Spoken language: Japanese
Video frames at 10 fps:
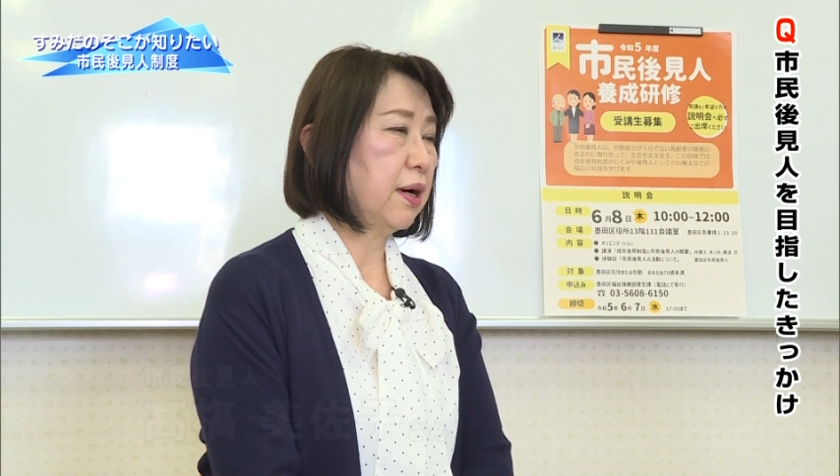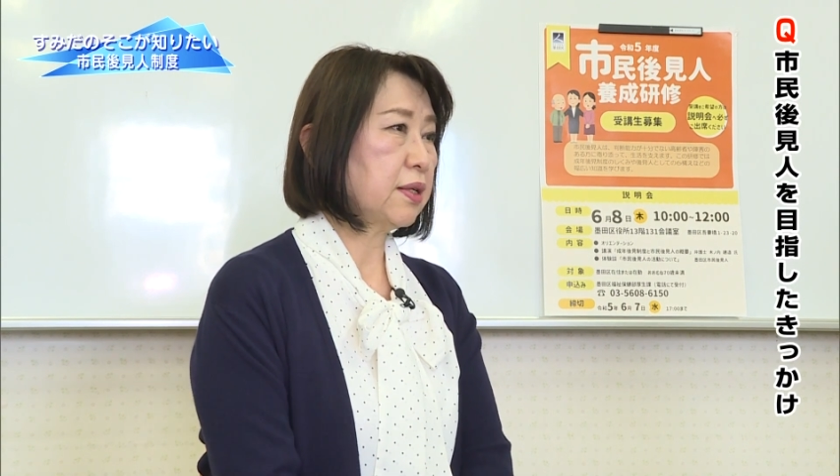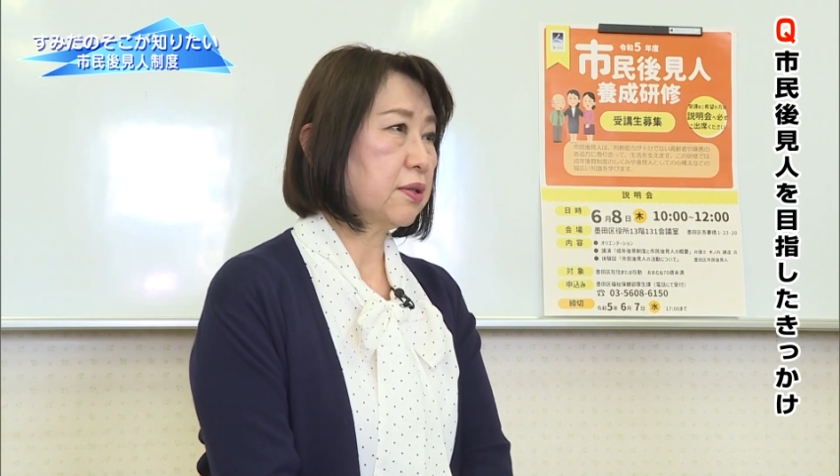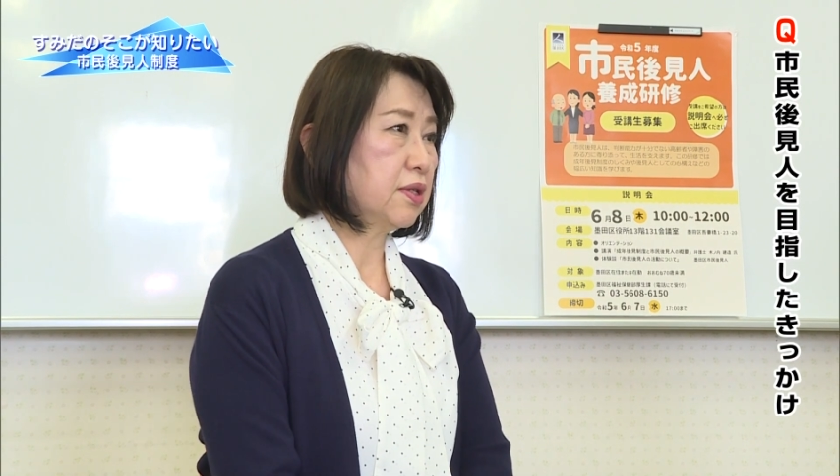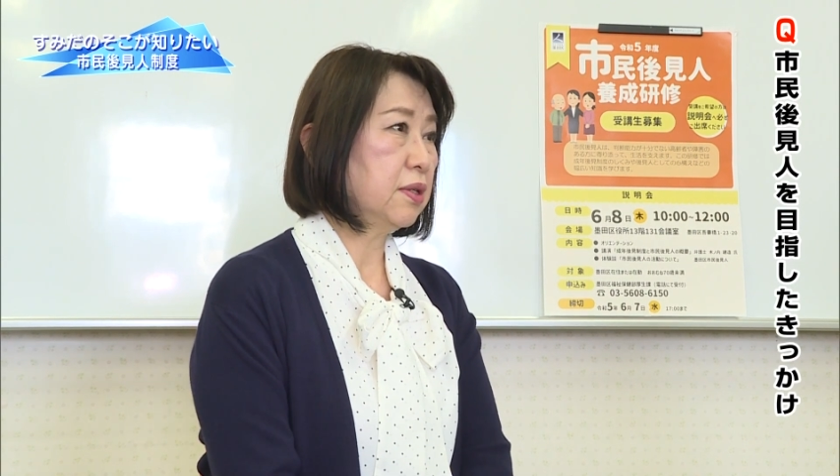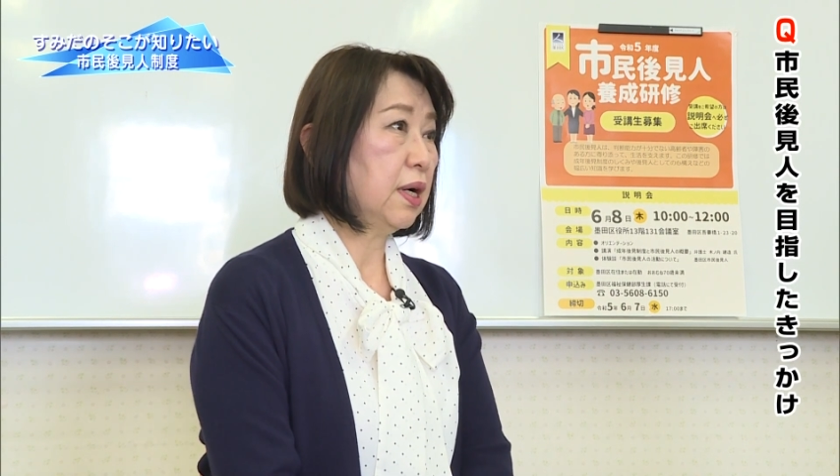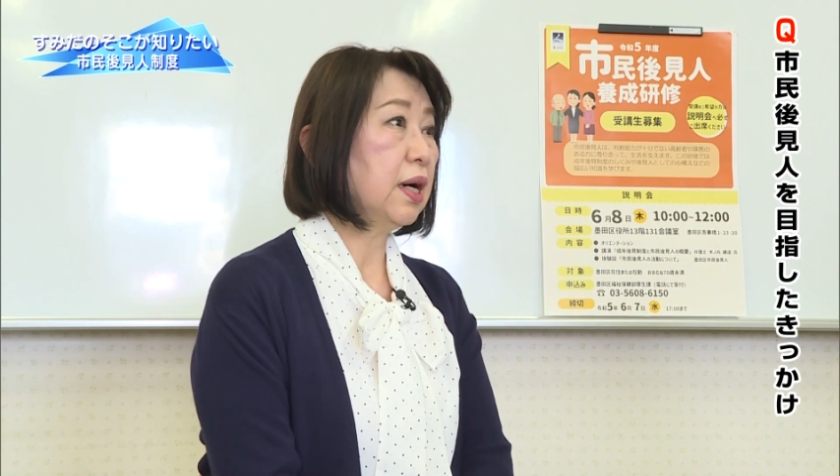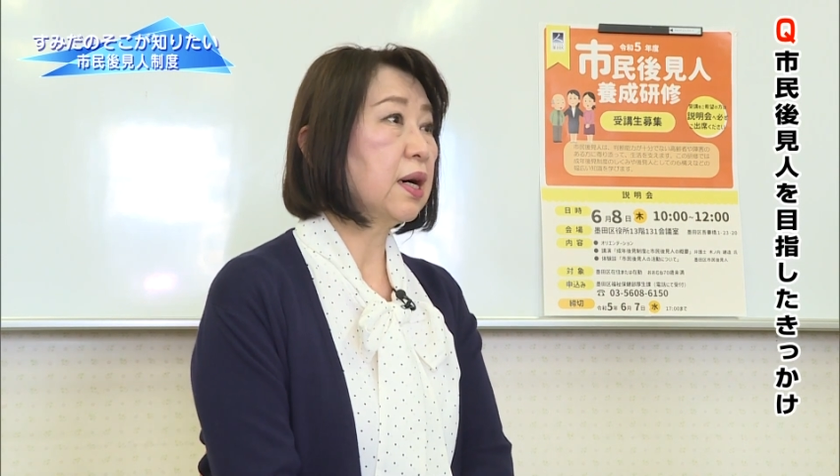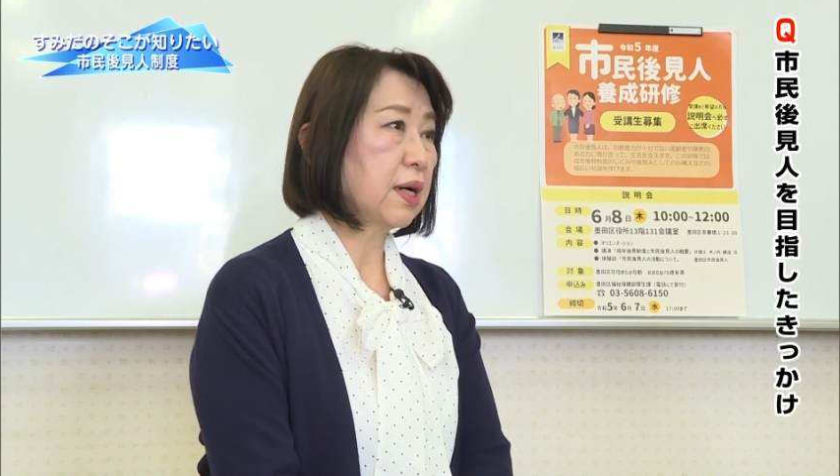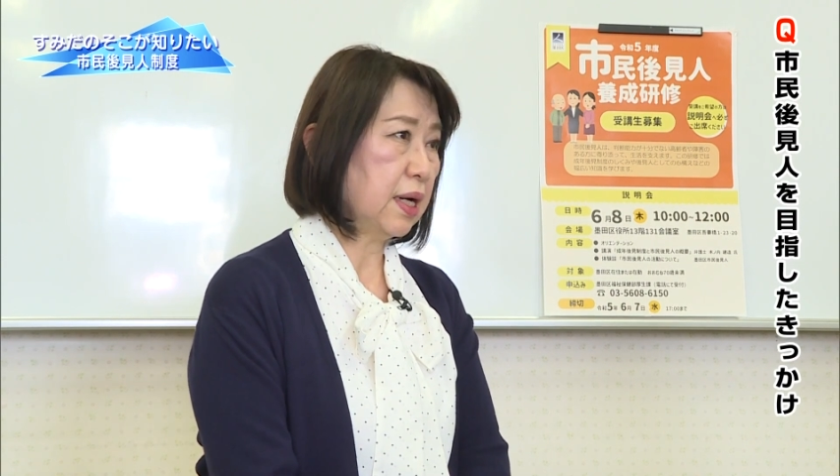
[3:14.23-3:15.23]
私の
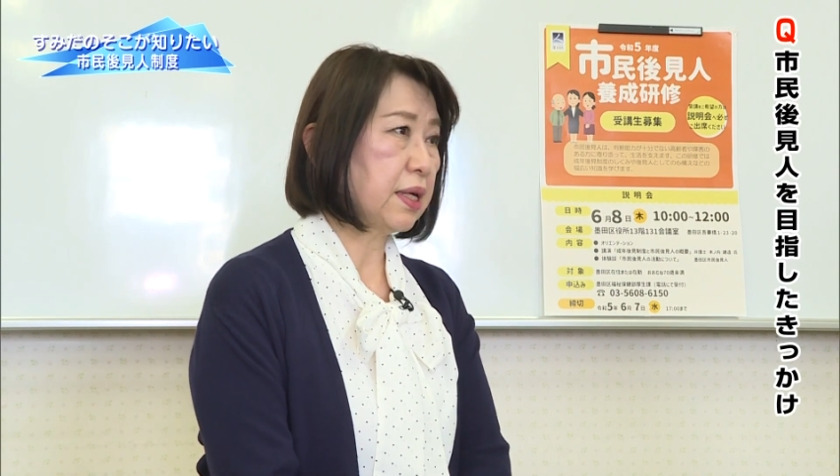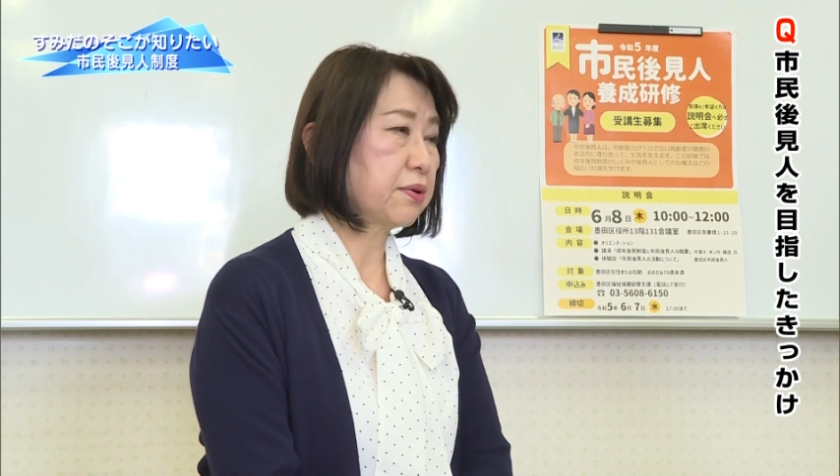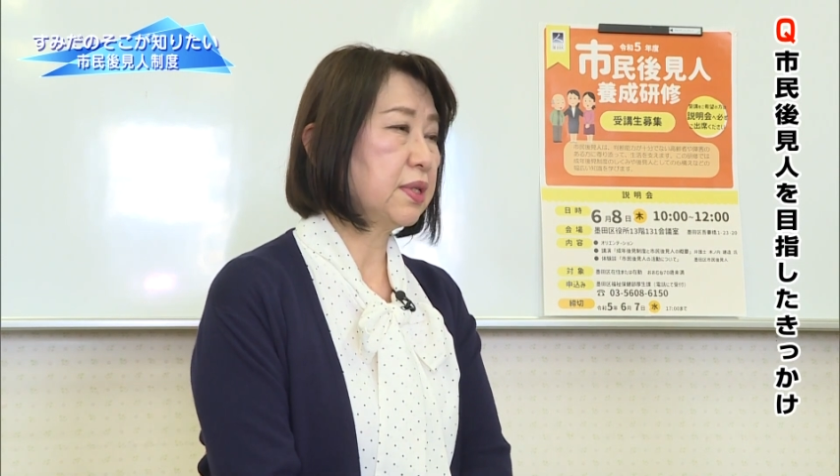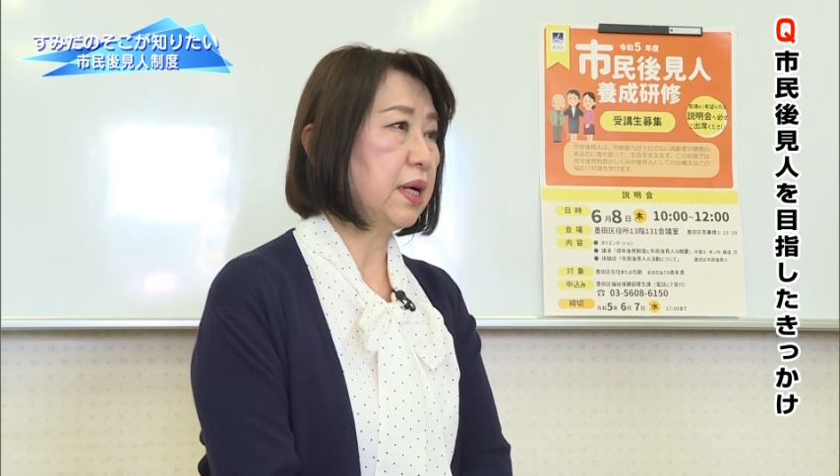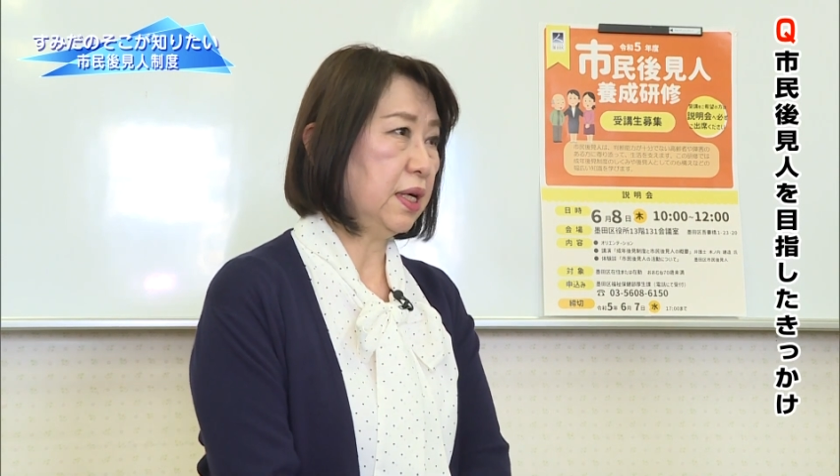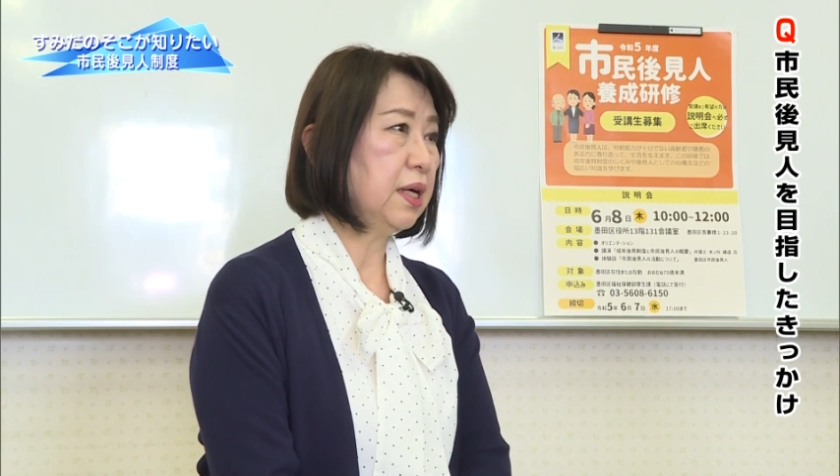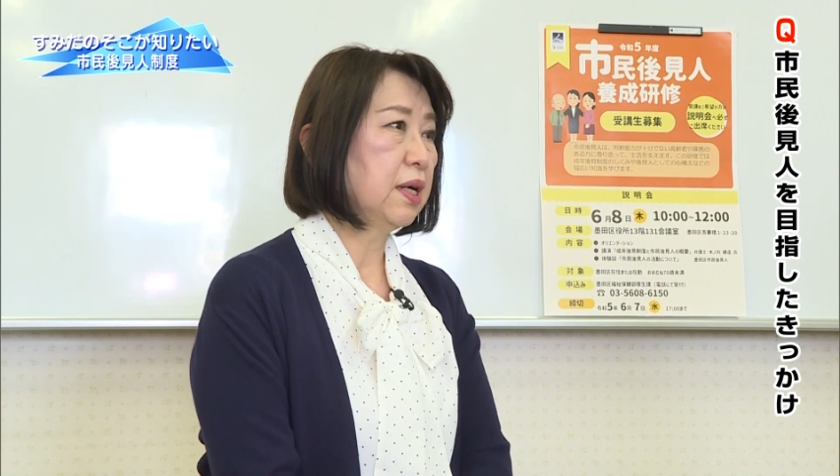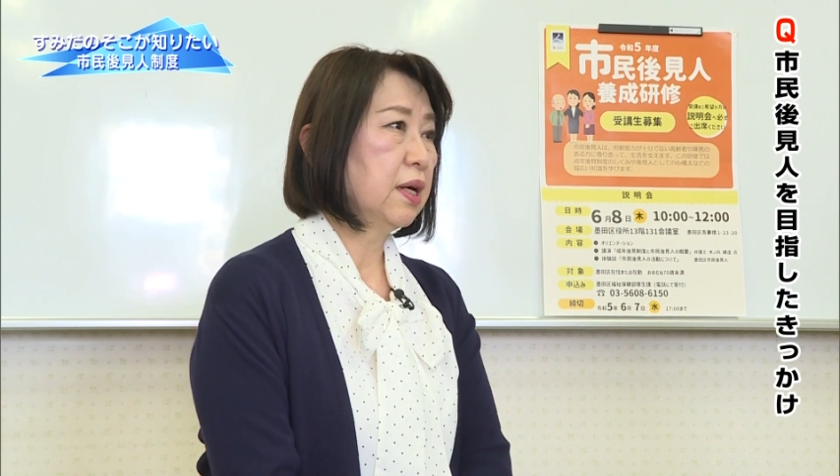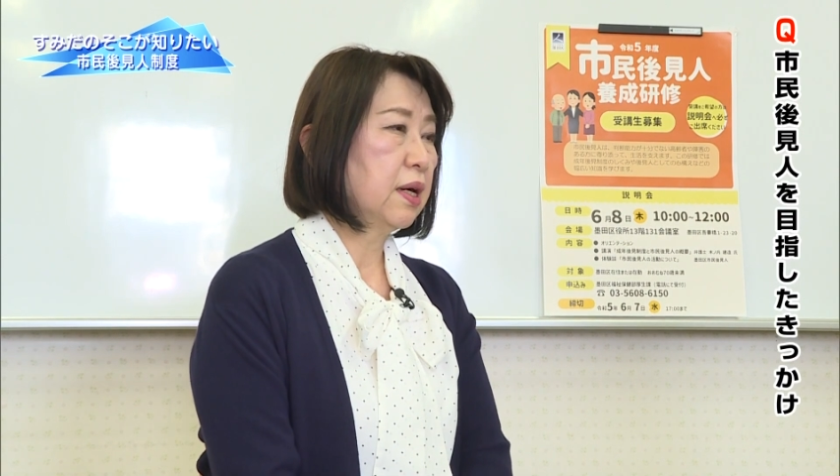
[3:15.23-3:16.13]
母が亡くなり、